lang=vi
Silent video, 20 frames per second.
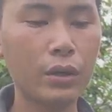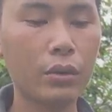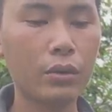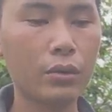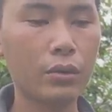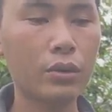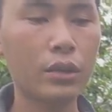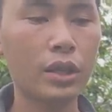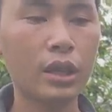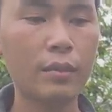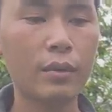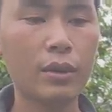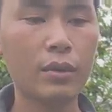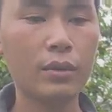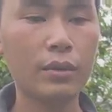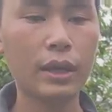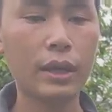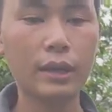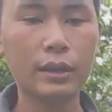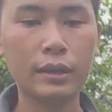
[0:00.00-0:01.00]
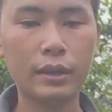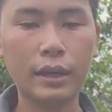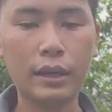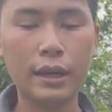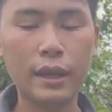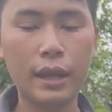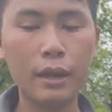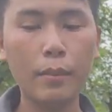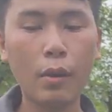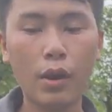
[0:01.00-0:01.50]
cô chú anh chị mình luôn nha cây
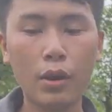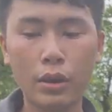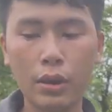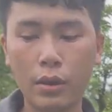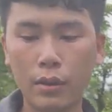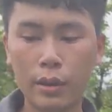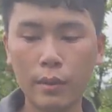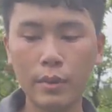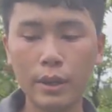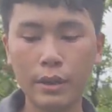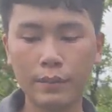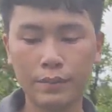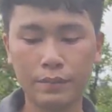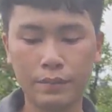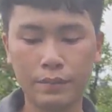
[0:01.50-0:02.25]
này lấy bo nhiều lắm á